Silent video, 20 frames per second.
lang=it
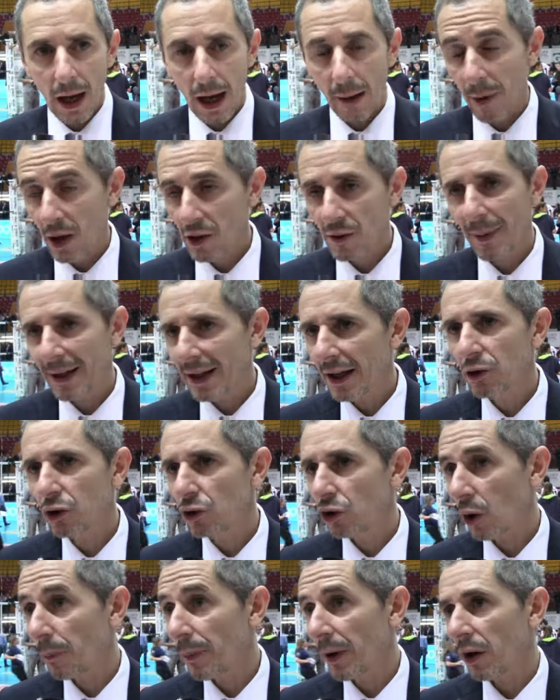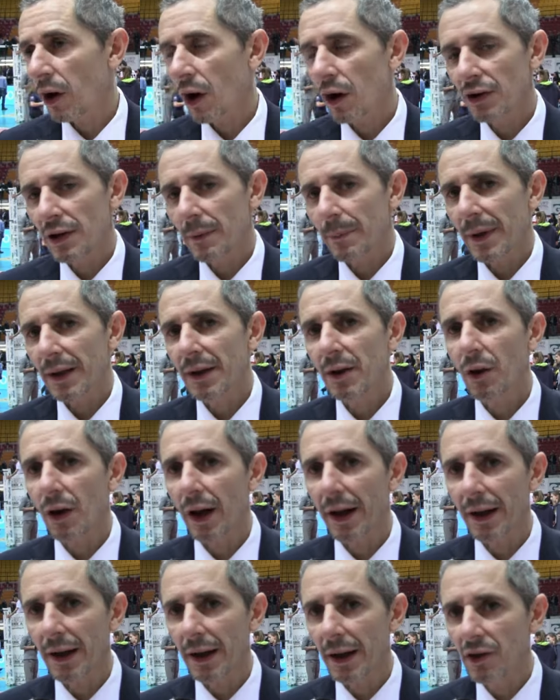abbiamo sbagliato troppe cose, in
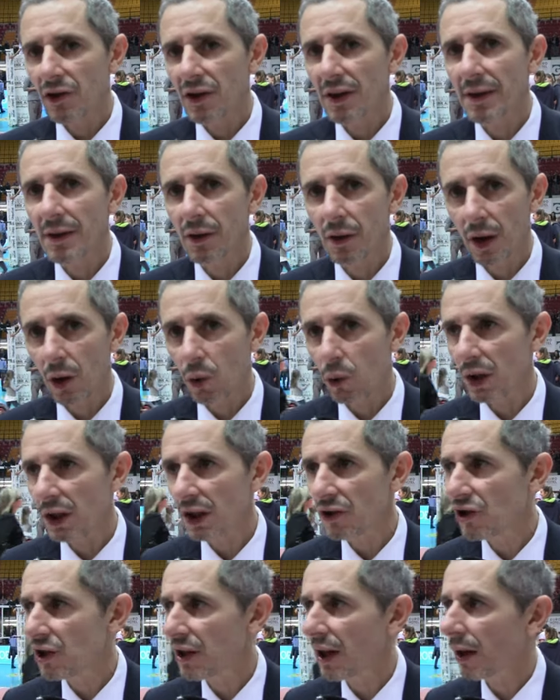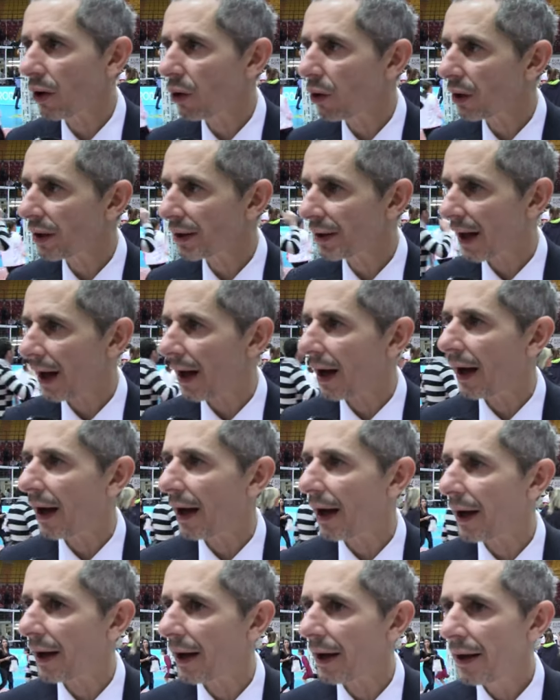particolare in ricezione 15 errori
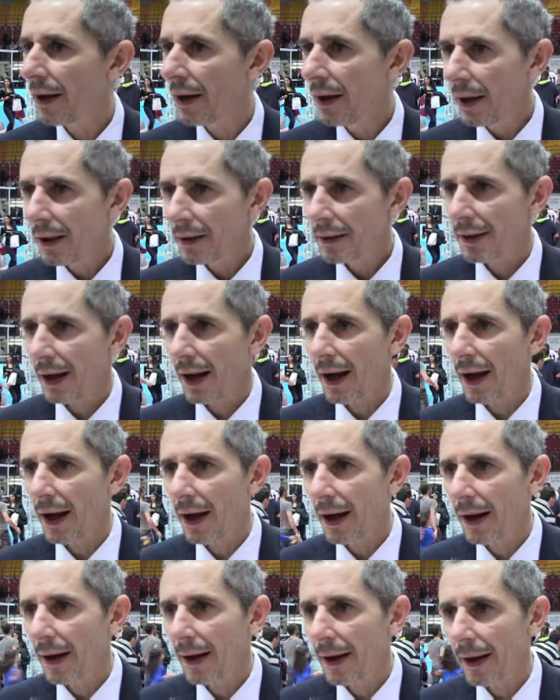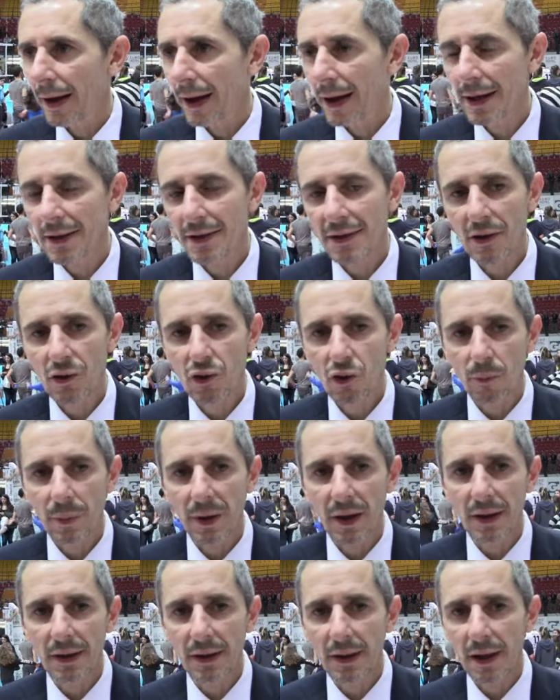tra, tra ace
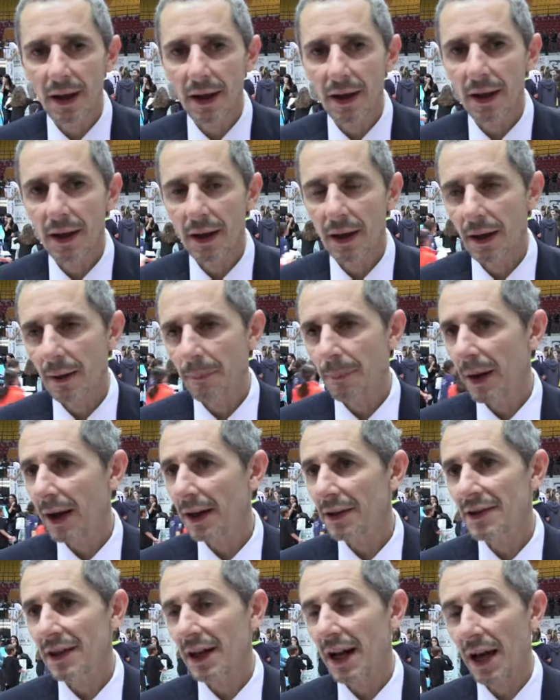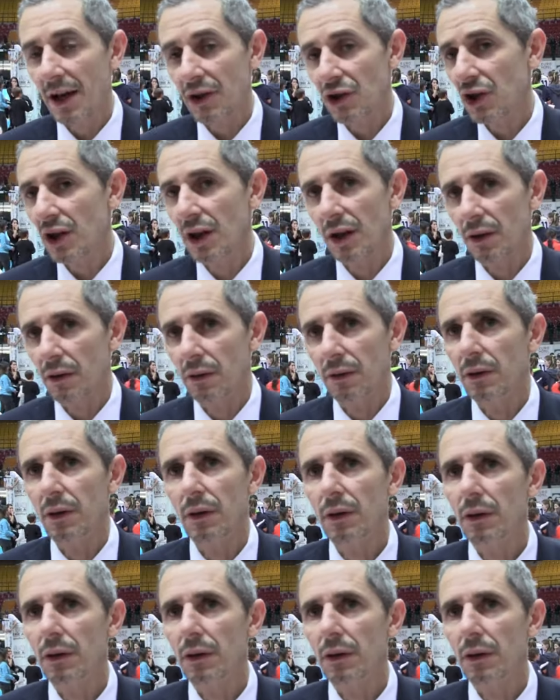subiti e palle slash, non,